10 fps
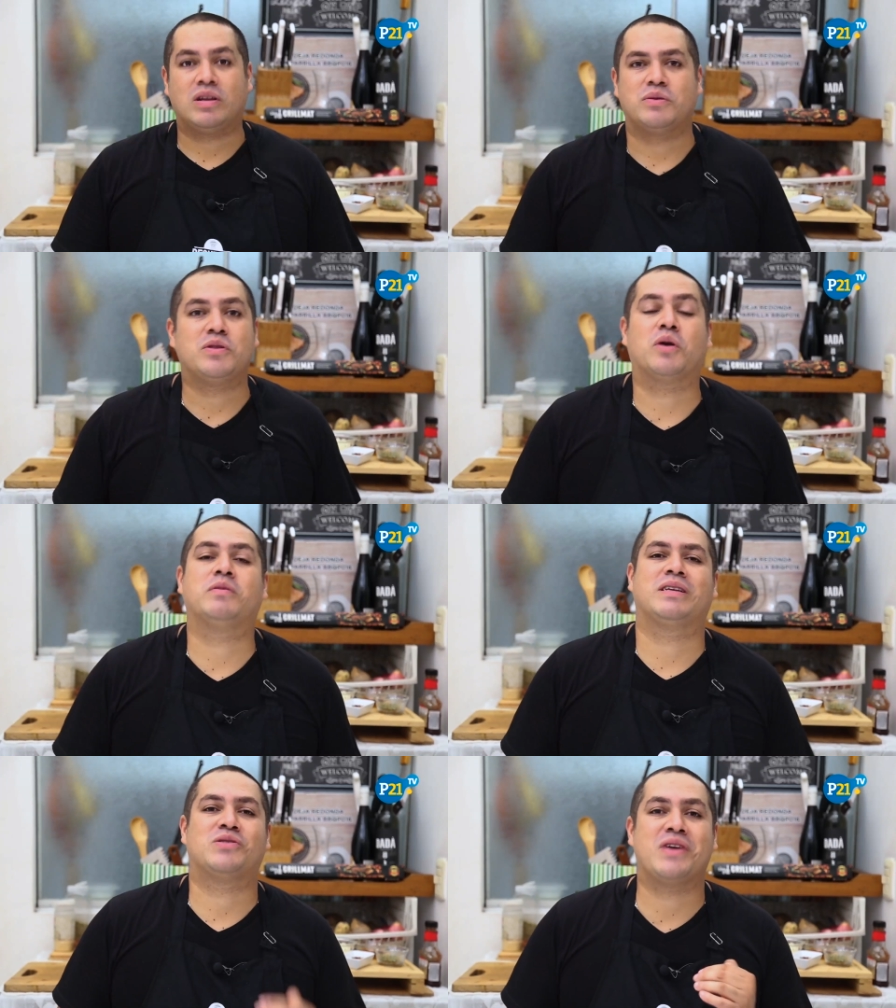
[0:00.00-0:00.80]
Hola sobrinos,
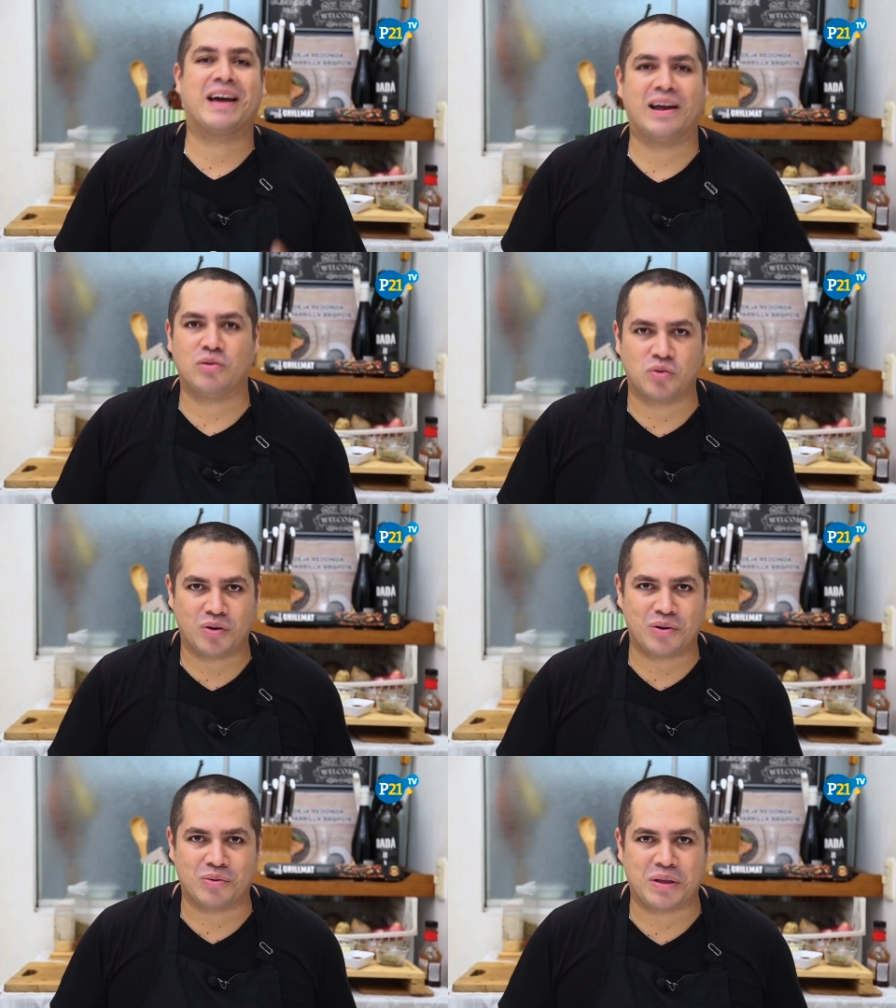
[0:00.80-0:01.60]
¿cómo estás Soy Giancarlo,
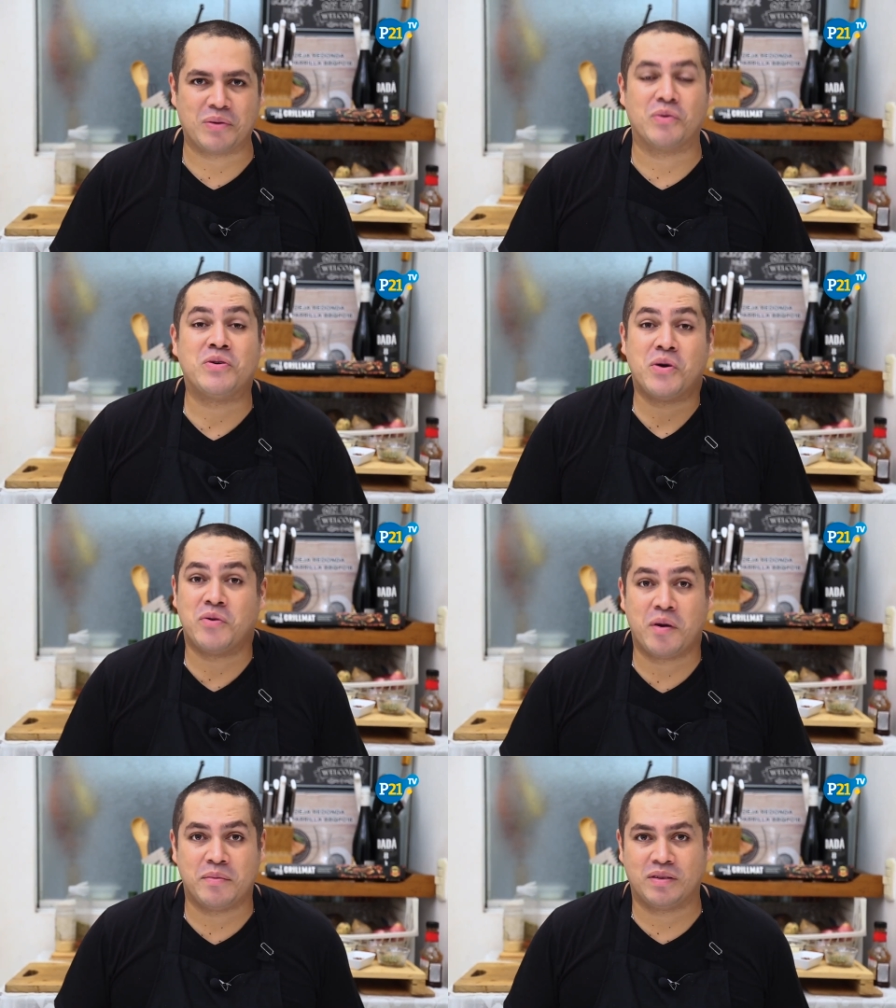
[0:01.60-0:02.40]
tutor Recutecu y hoy
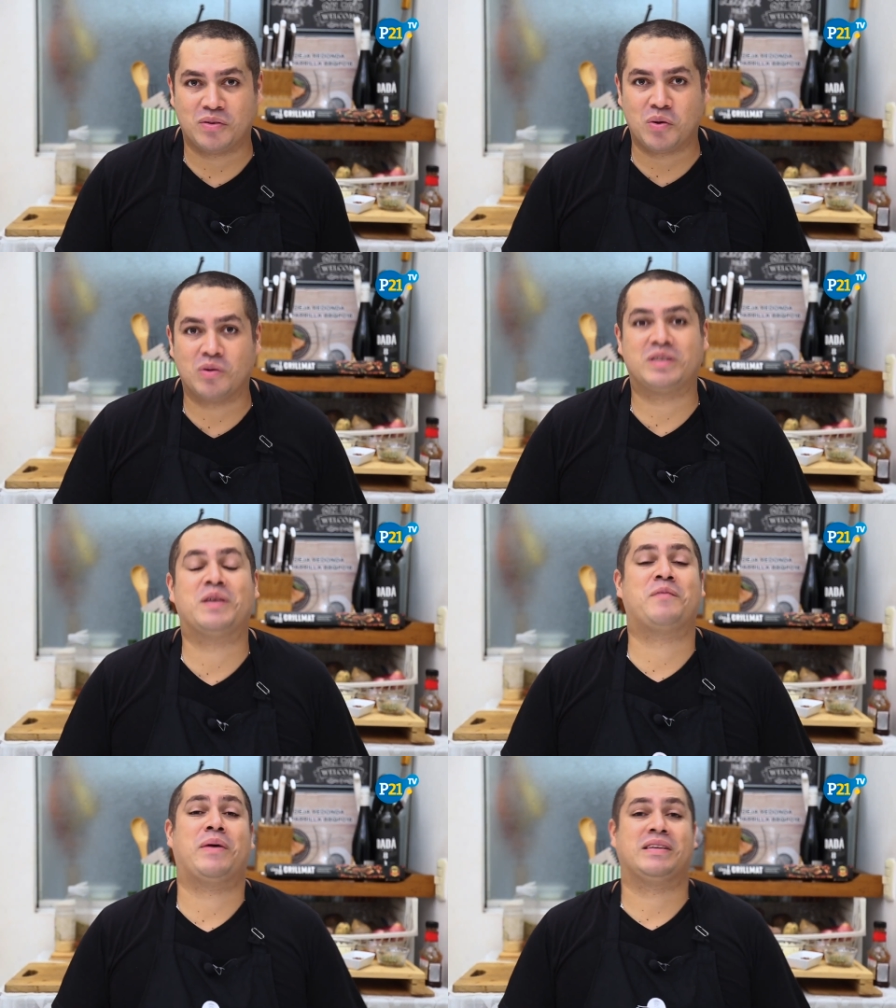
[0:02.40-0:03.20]
nuevamente estoy con
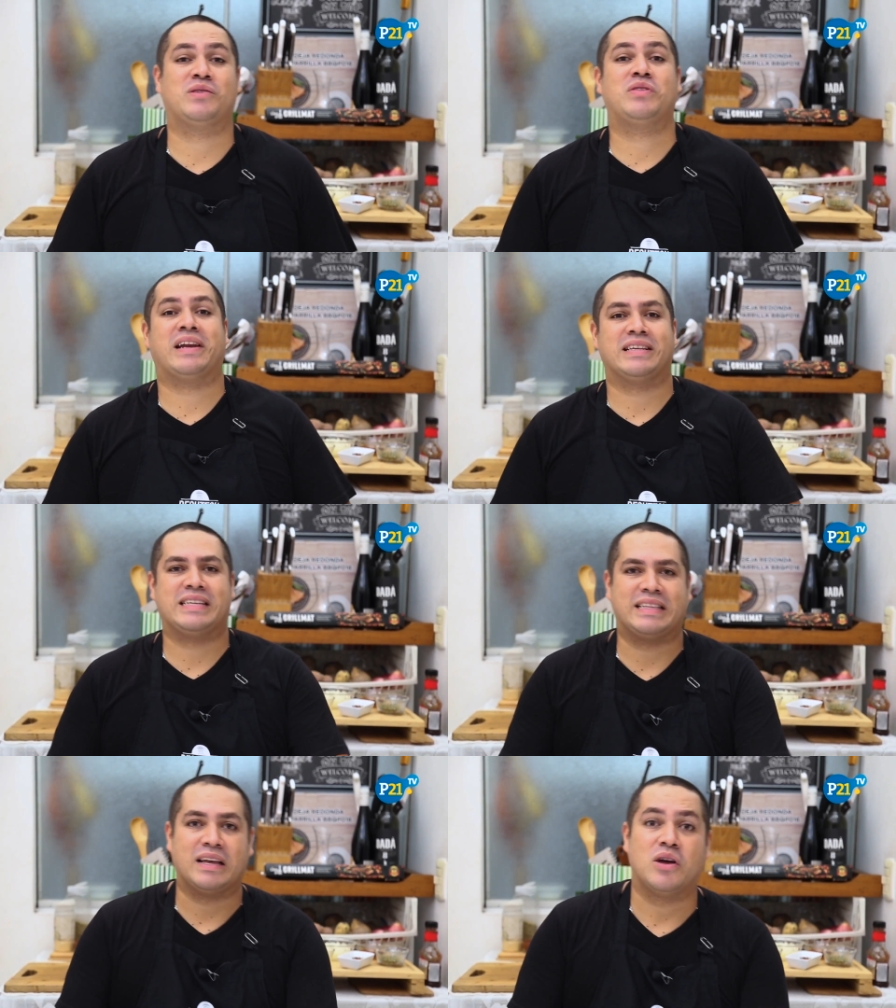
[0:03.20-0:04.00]
ustedes para hacer una
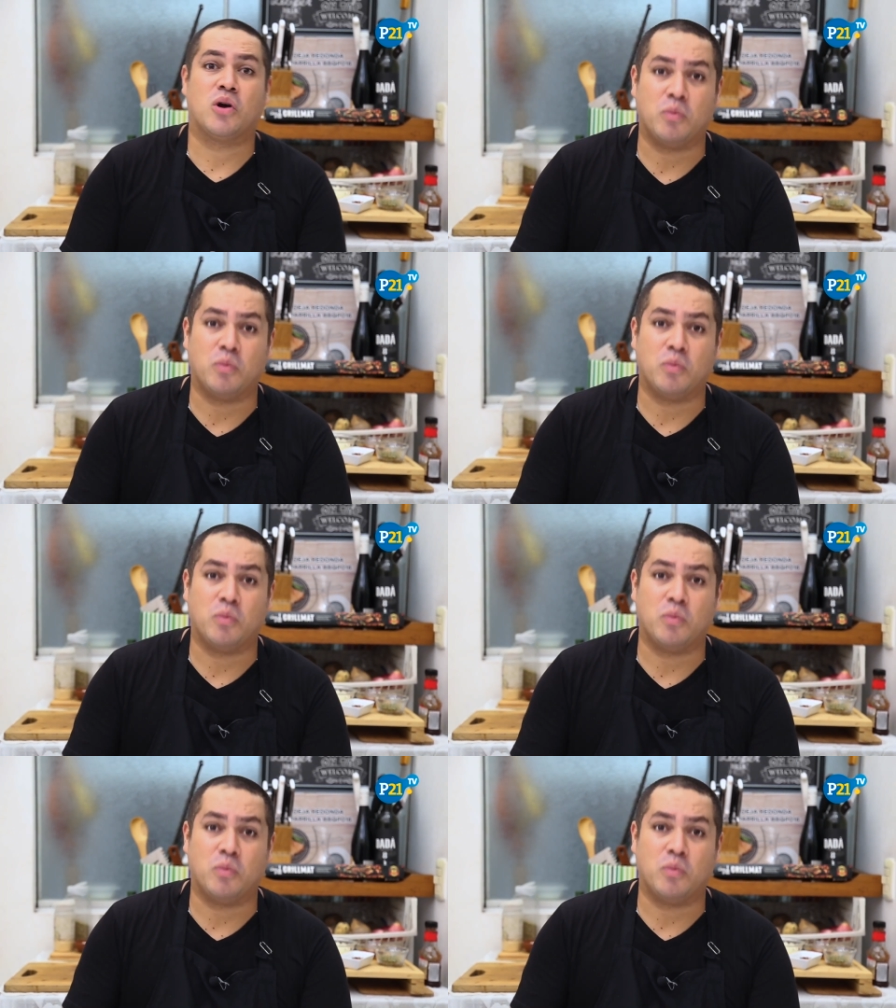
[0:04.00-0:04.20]
receta.